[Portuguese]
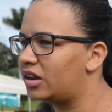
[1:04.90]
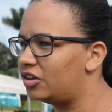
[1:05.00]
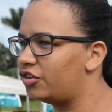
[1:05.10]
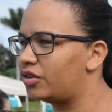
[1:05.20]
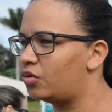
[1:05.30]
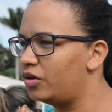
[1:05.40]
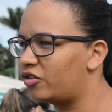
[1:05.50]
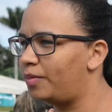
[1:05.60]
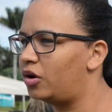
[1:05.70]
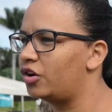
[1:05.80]
acredita que o
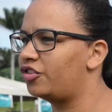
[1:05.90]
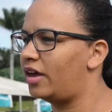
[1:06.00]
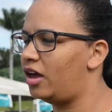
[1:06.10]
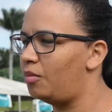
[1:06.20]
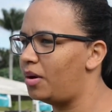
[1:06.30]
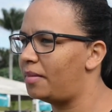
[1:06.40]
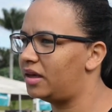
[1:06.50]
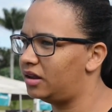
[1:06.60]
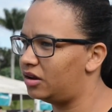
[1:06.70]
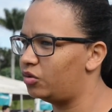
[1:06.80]
esporte é uma
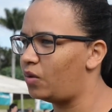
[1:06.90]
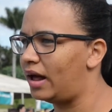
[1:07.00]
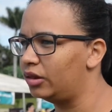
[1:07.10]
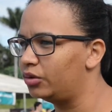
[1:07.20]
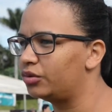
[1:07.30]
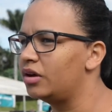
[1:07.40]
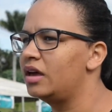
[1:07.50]
maneira do aluno